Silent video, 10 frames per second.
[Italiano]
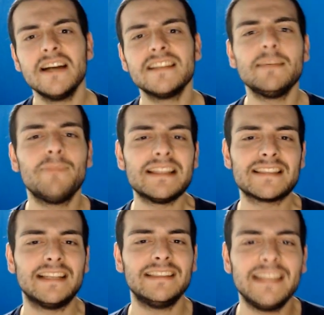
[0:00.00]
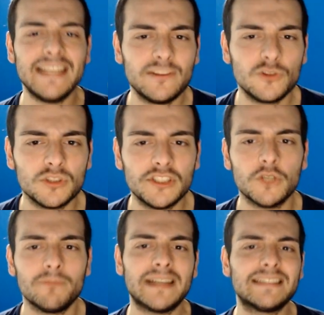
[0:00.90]
si pensa al diritto di
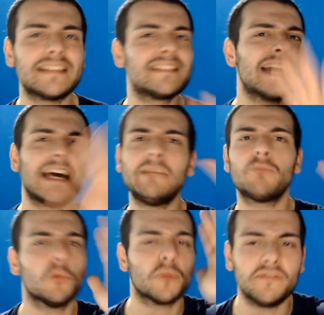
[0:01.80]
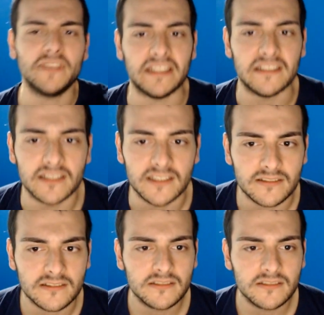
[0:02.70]
non battezzare i propri figli.